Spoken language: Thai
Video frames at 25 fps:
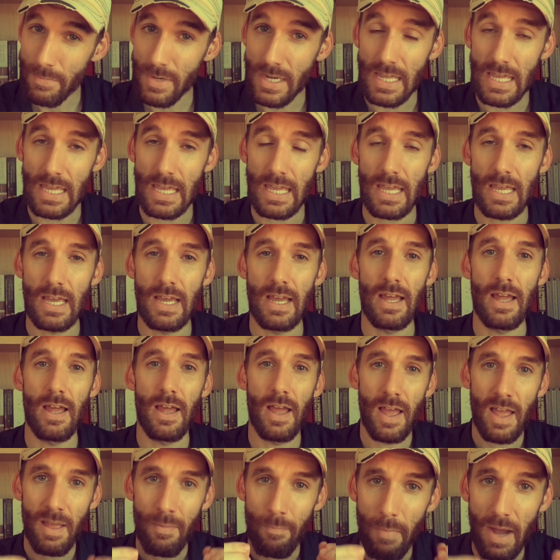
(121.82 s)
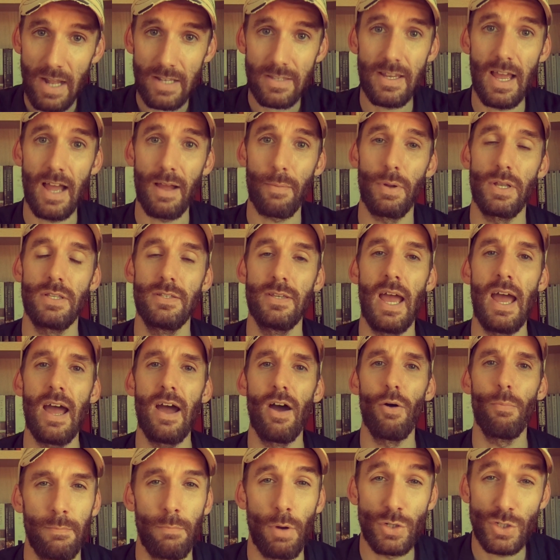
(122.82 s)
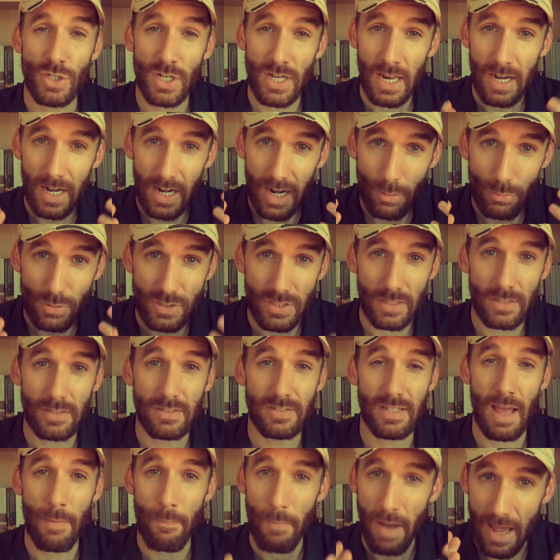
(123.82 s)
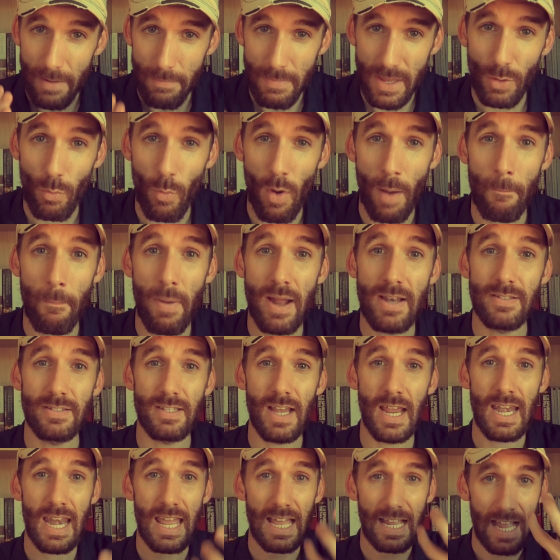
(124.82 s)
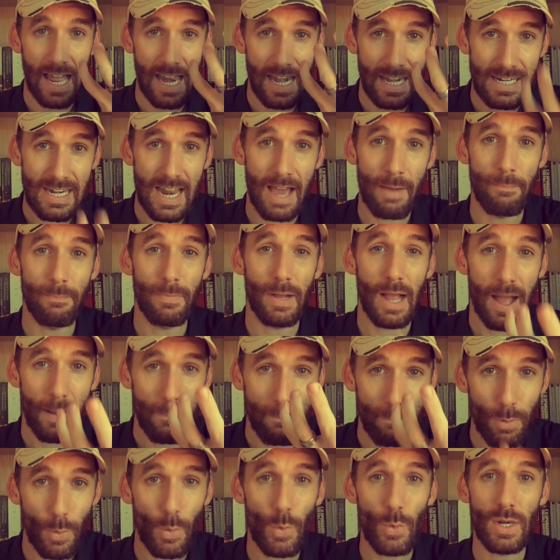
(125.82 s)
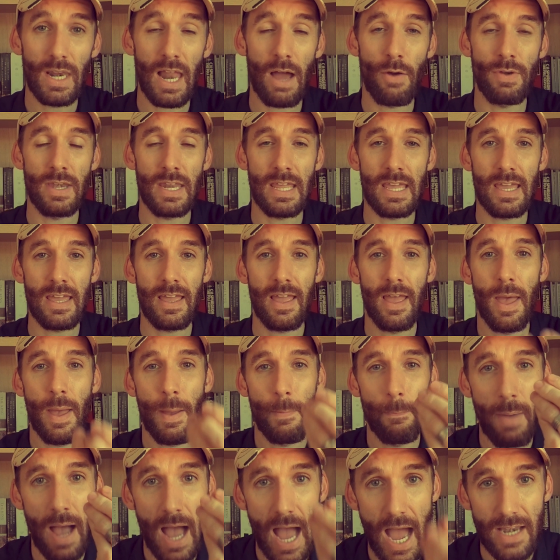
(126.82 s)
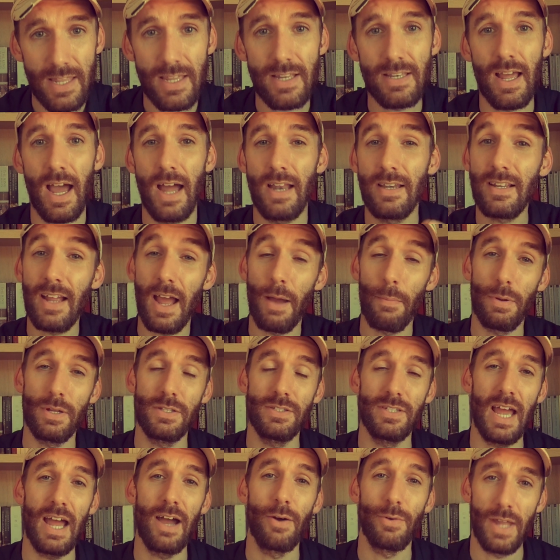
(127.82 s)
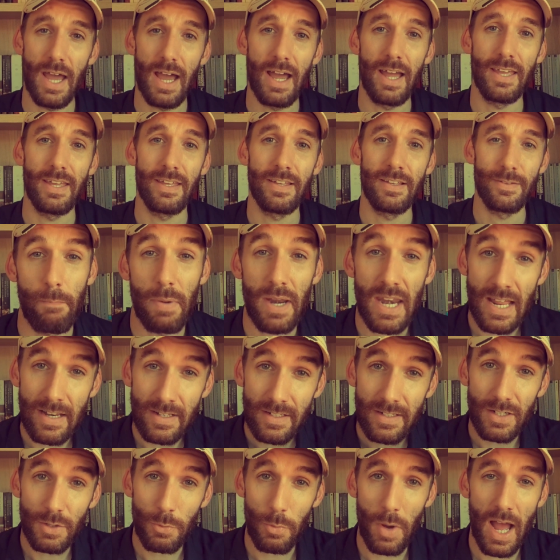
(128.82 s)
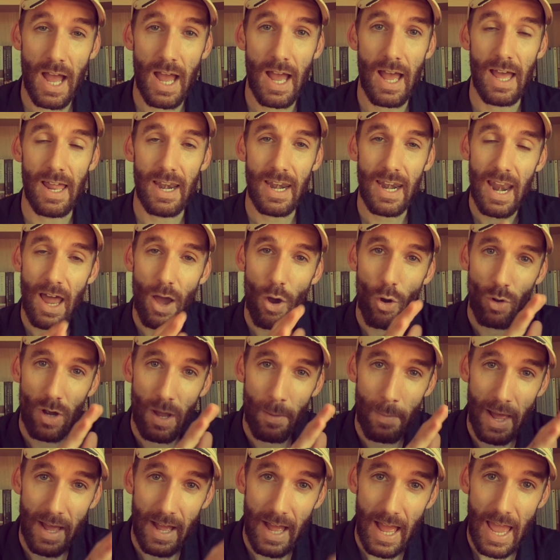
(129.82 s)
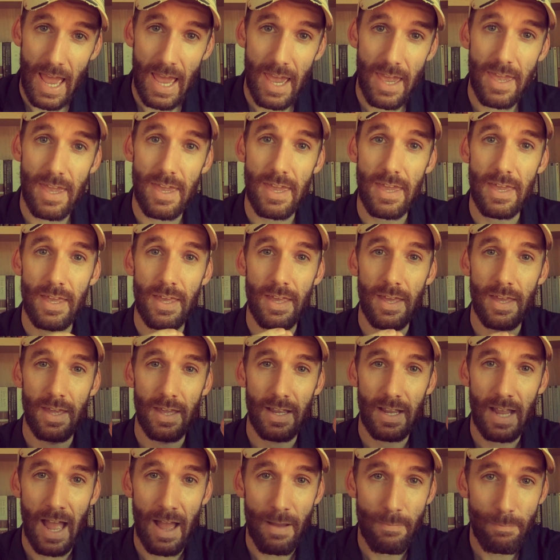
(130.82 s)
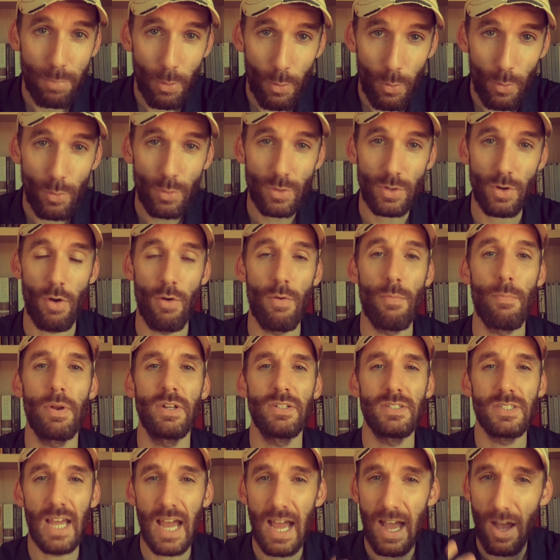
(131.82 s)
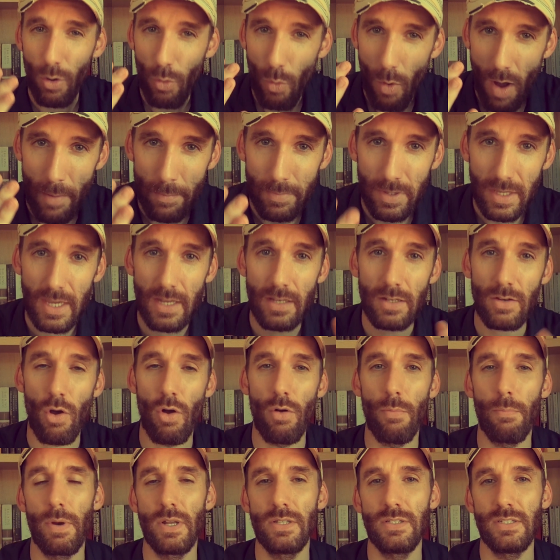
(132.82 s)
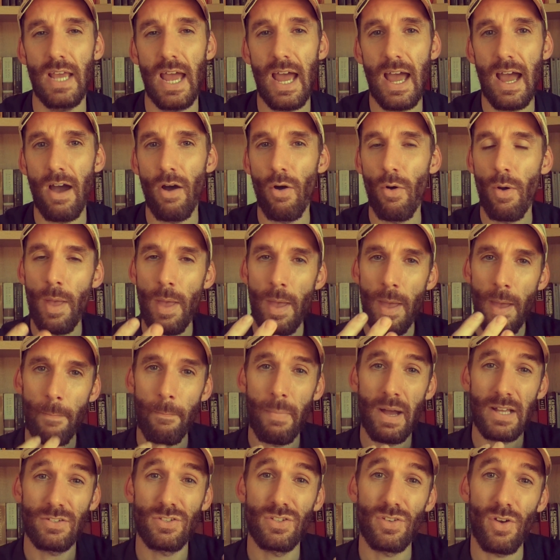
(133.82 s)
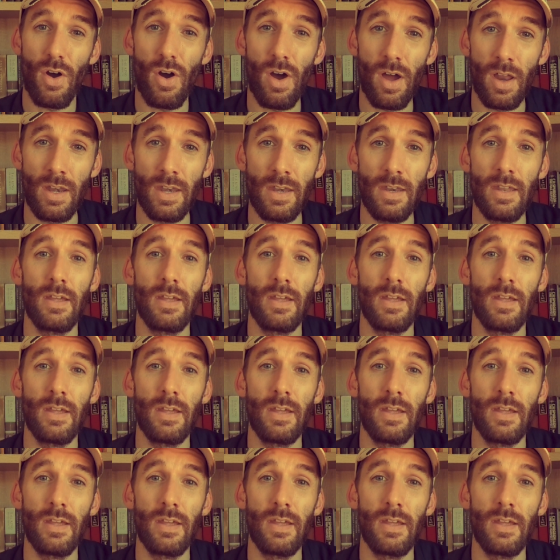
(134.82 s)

มนี้ มาจากพระเจ้า เพราะฉะนั้นเราจึงสามารถมีความมั่นใจในการนำคำพูดเหล่านี้มาอธิษฐานกับพระเจ้าได้ ประเด็นคือว่าเรากำลังให้คำพูดของพระเจ้า ความคิดของพระเจ้ามาสอน